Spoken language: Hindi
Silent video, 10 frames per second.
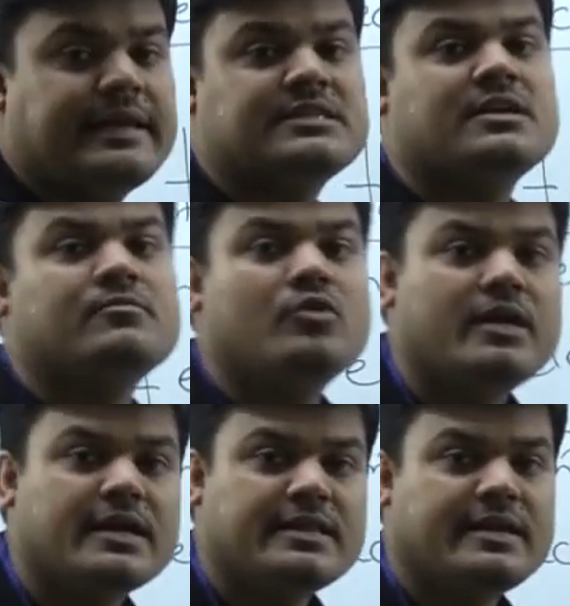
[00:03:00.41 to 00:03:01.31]
नेक्स्ट हम
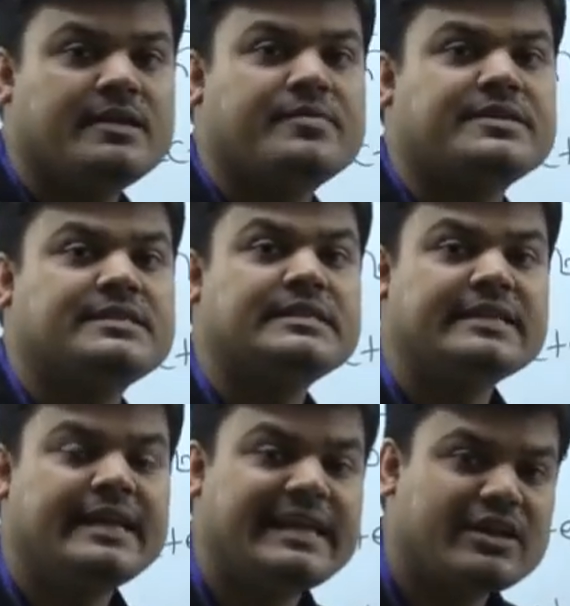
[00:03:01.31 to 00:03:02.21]
लोग आते हैं
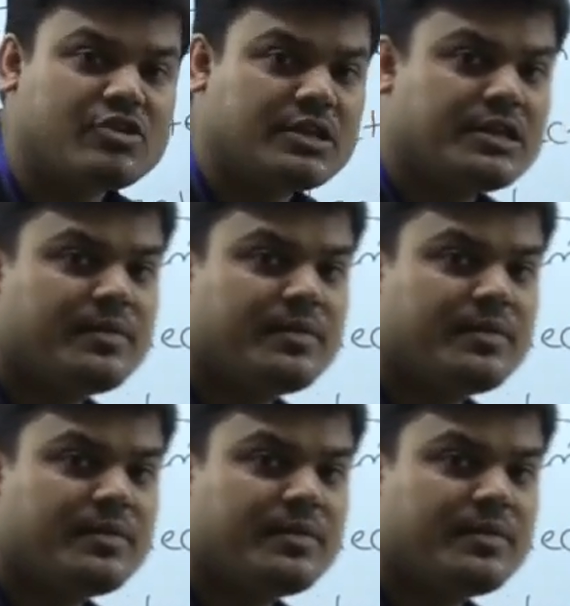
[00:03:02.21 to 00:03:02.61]
प्रेसिडेंट के इलेक्शन